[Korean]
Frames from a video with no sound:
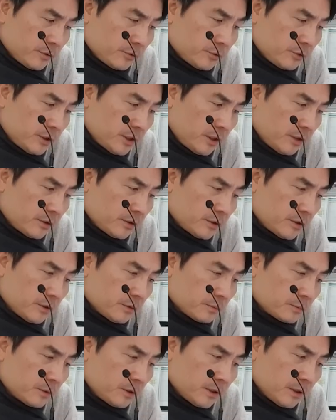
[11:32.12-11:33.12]
투자의
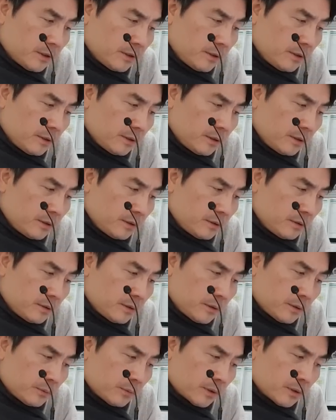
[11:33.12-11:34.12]
기저로 불리는
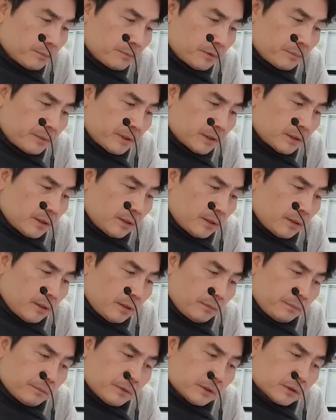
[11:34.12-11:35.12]
워런
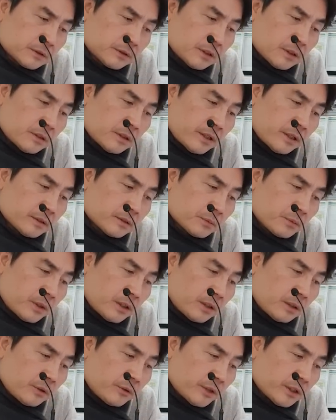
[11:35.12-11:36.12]
버핏의 버크셔
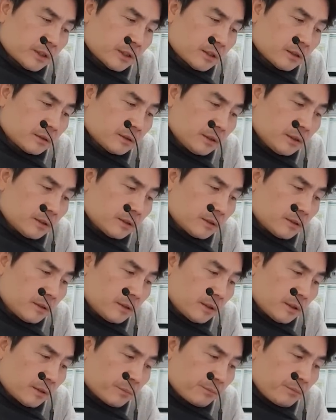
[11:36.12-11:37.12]
해서웨이 회장은
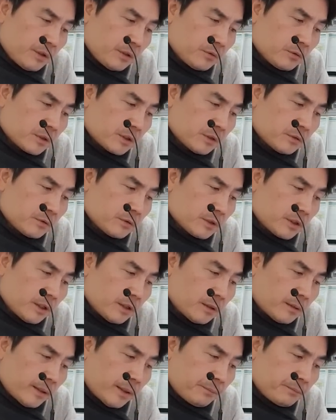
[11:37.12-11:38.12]
미국
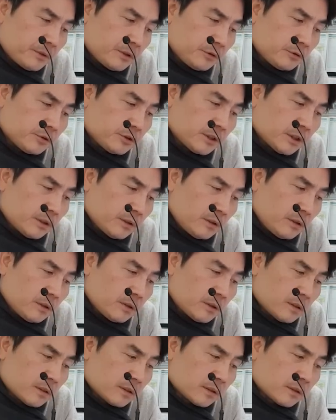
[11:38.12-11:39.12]
기술기업 애플 주식을
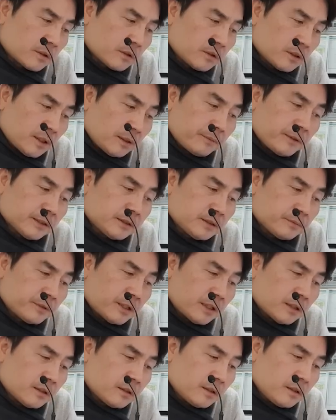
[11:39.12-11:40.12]
더
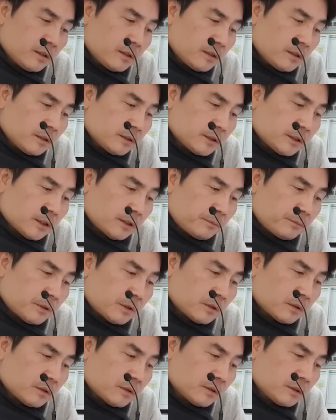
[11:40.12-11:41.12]
담았지만, 제가
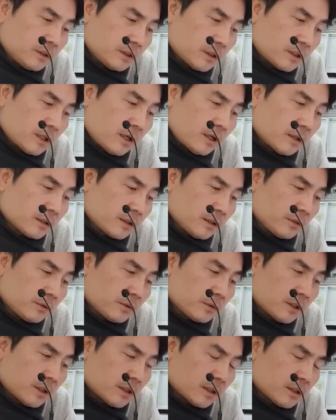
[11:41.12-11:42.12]
뭐 어디
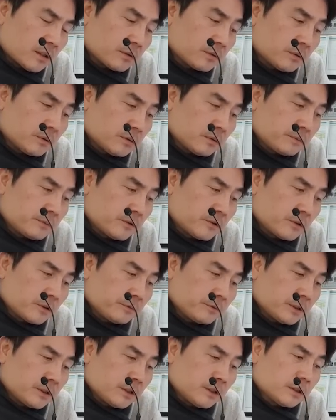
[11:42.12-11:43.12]
강의도 나가고
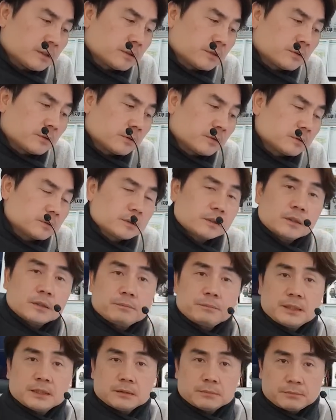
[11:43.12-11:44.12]
포리버트에서도
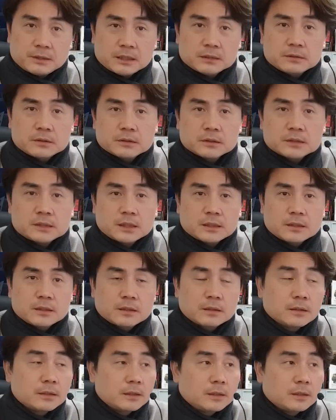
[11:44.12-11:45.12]
그런 말씀 많이 들었잖아요.